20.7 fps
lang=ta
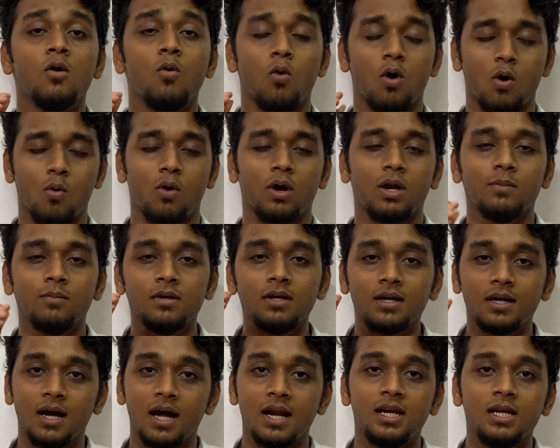உங்கள் உடம்பு
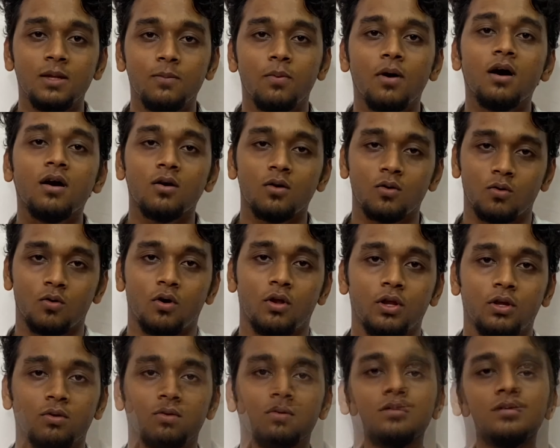கண்டிப்பாக
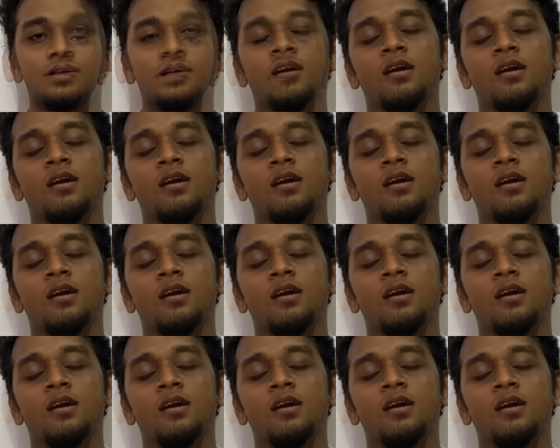குறையும்